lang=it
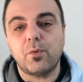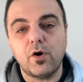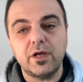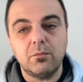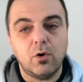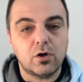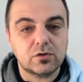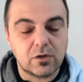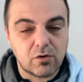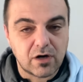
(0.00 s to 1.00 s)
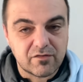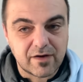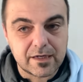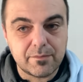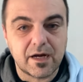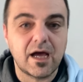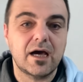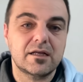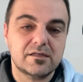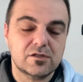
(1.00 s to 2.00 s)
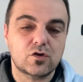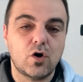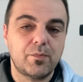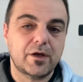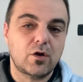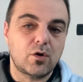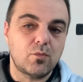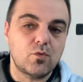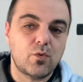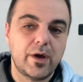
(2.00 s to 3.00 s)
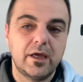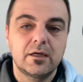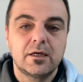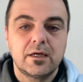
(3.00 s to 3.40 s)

poi il morto allora la va a liberare, si scopre che comunque